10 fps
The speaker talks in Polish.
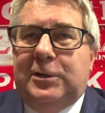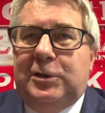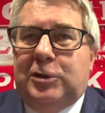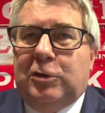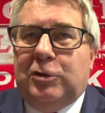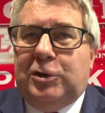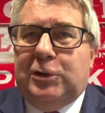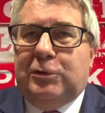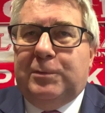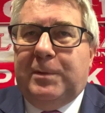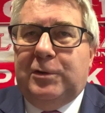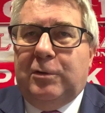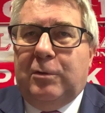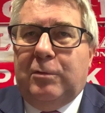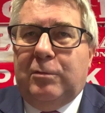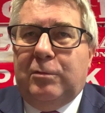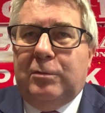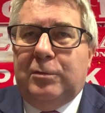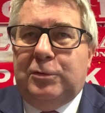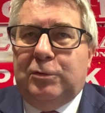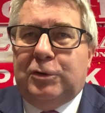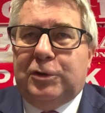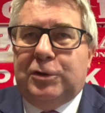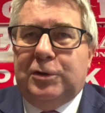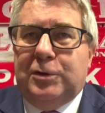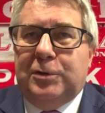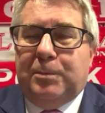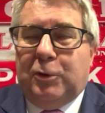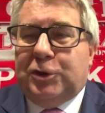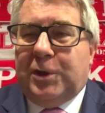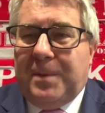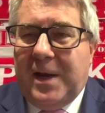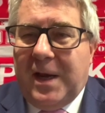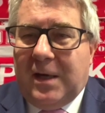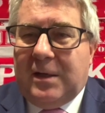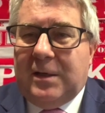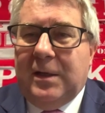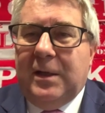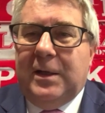i to ci, którzy będą już e, po szczepieniach,